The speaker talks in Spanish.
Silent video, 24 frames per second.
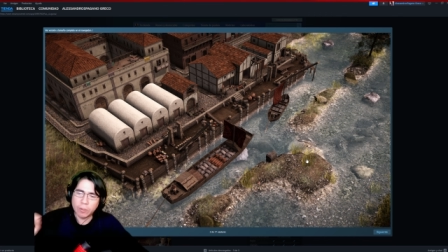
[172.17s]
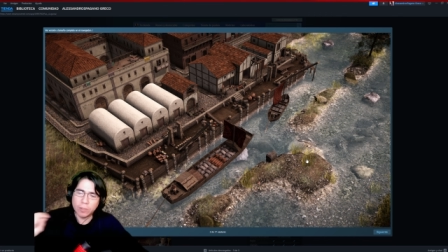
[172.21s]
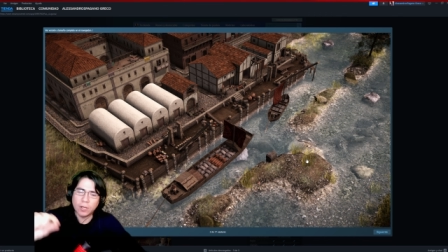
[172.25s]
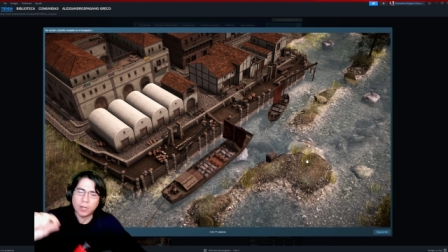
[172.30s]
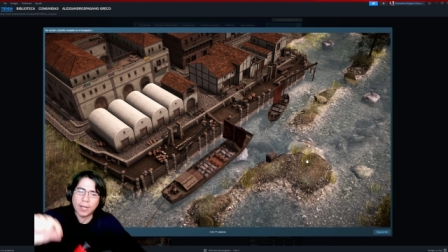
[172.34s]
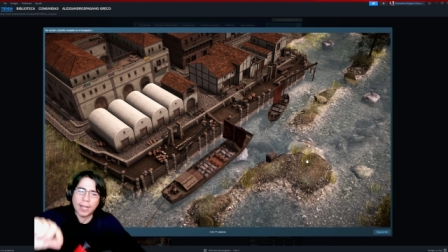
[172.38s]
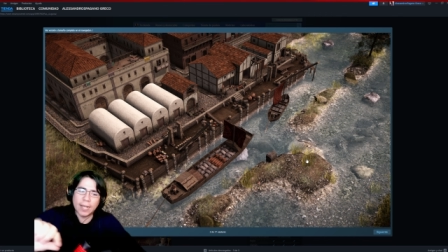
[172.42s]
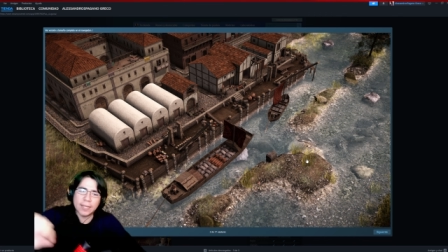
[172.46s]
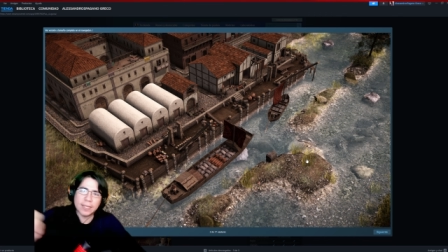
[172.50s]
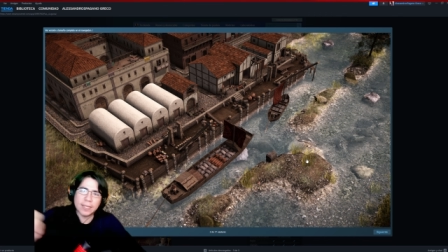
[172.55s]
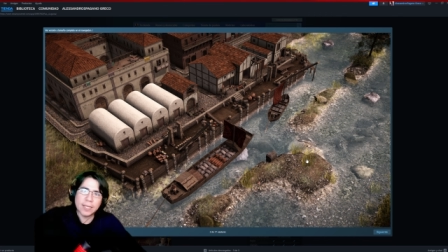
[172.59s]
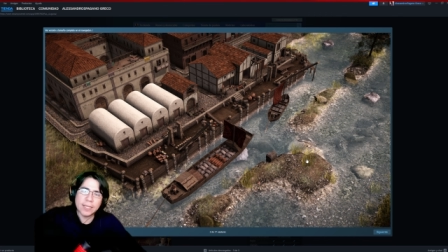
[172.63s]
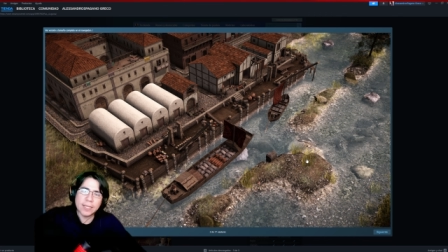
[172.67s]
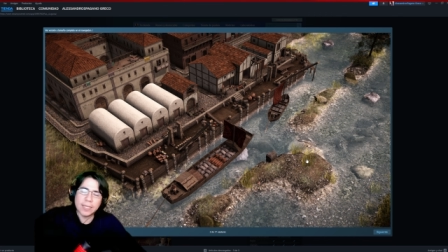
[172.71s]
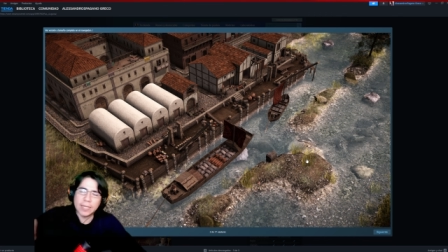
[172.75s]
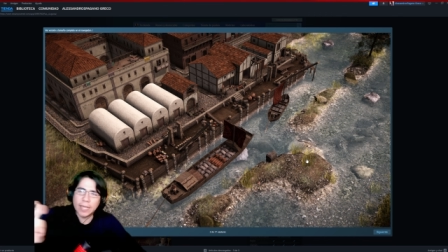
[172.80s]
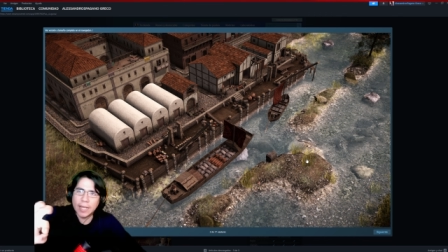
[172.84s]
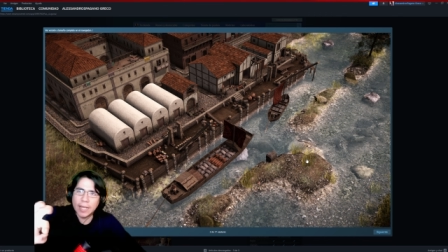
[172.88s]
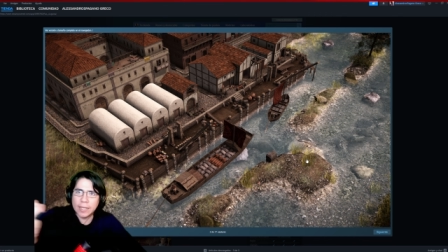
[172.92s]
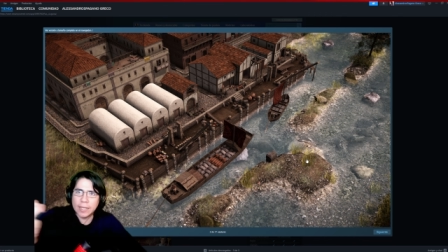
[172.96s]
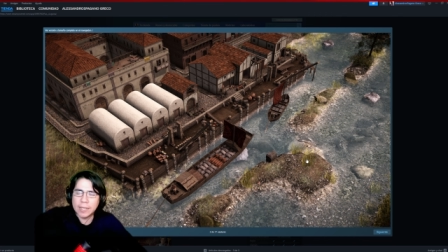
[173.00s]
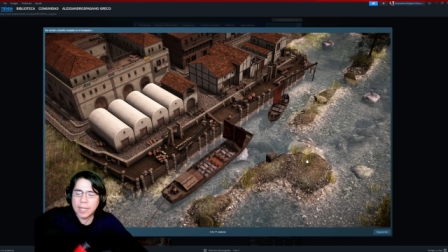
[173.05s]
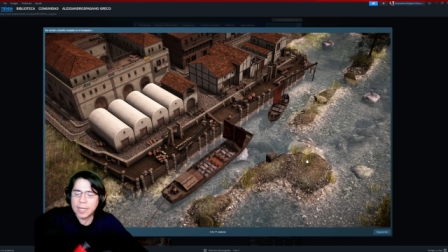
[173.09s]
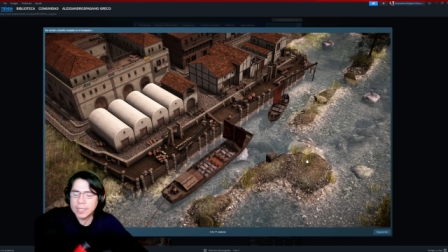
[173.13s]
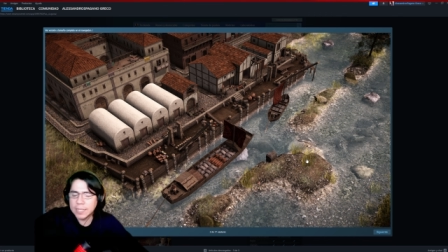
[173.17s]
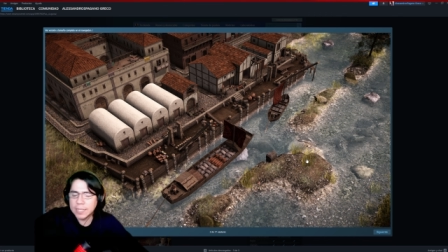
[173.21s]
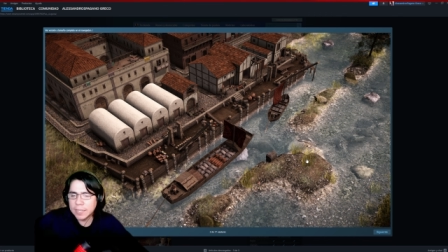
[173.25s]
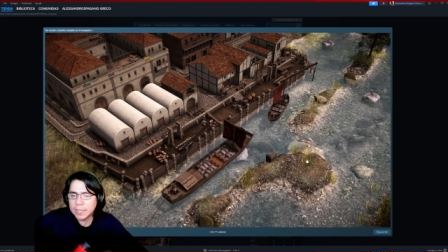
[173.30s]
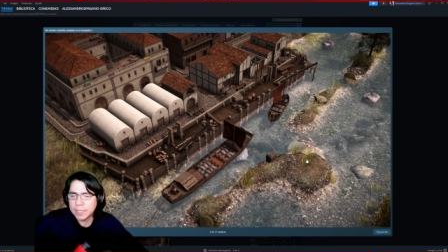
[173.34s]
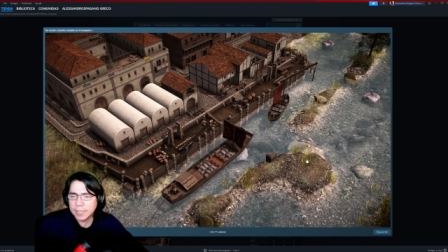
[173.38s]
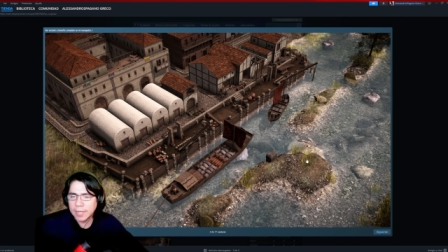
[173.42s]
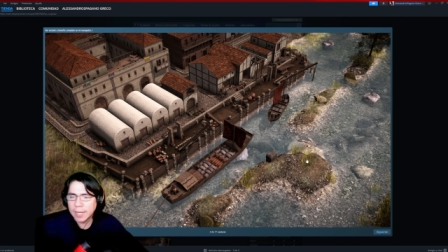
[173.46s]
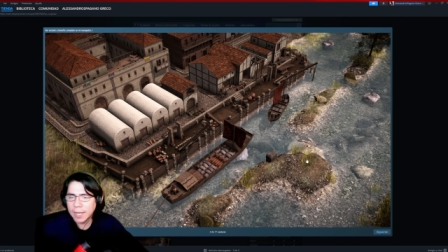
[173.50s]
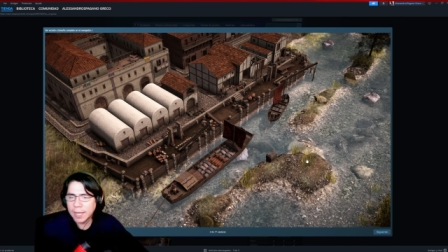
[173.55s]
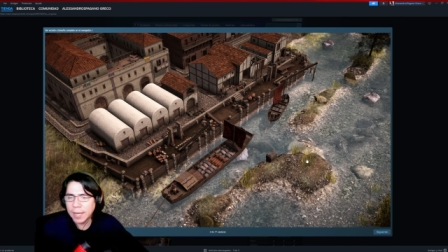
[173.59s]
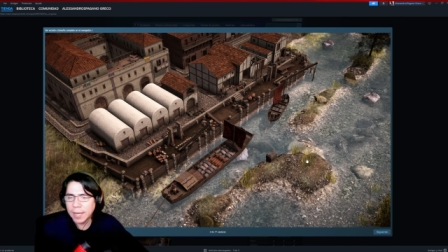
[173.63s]
le van allí a añadir
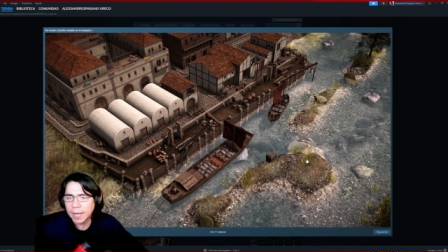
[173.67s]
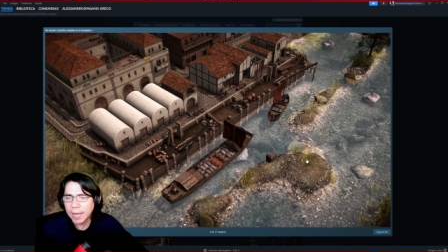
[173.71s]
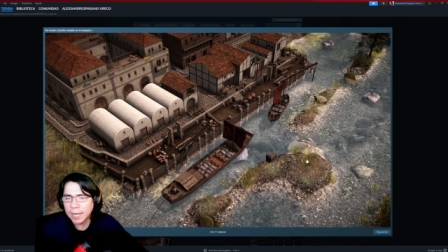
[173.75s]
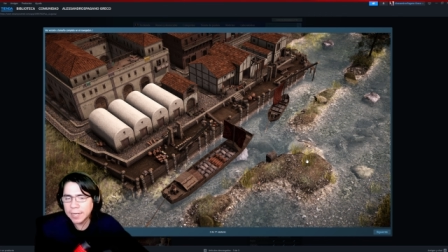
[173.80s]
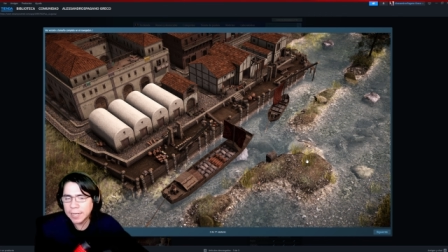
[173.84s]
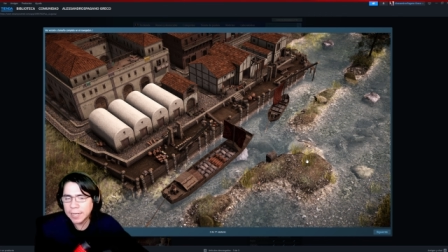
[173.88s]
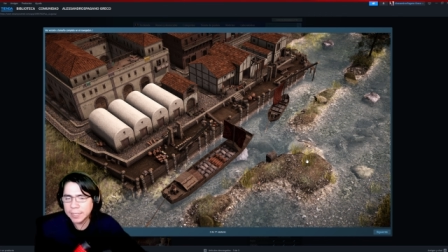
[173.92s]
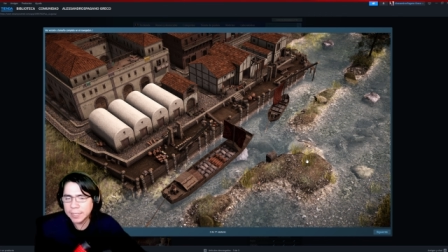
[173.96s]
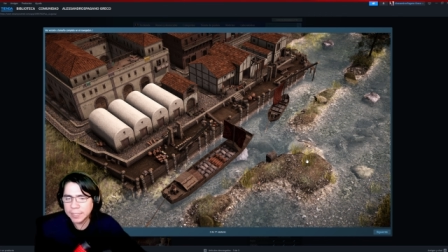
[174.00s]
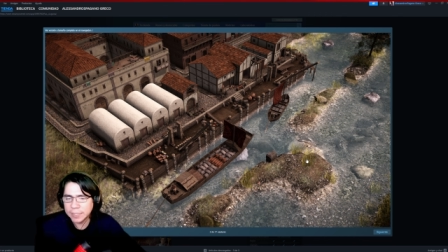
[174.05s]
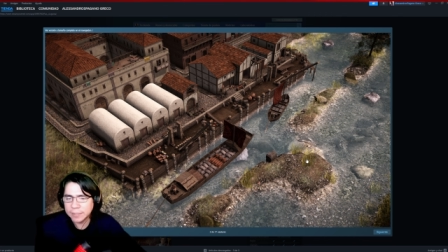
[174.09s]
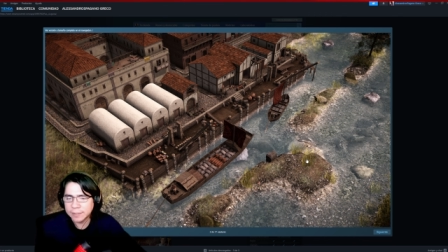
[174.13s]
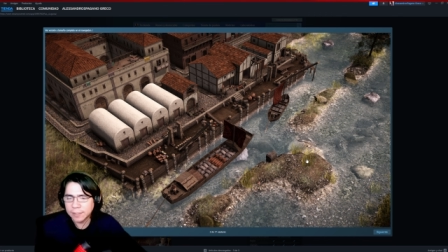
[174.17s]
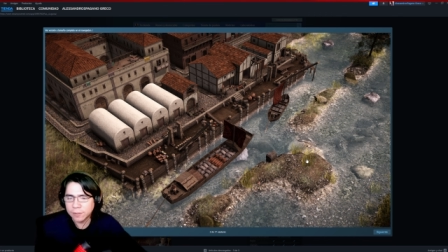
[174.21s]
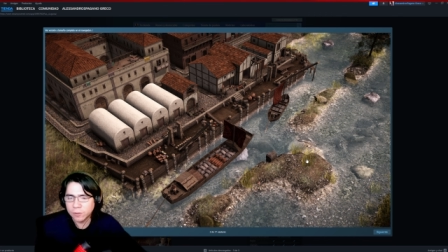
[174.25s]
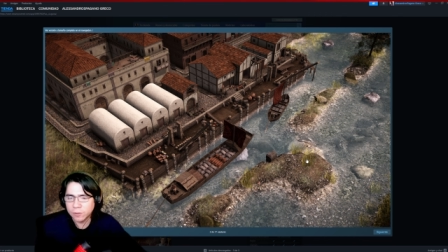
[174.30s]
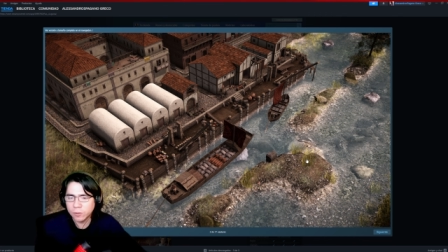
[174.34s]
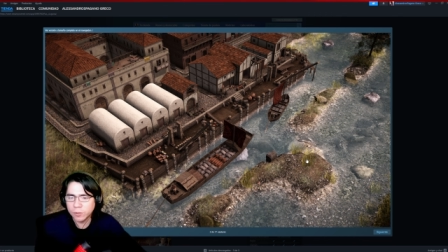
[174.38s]
a, la lista ¿no?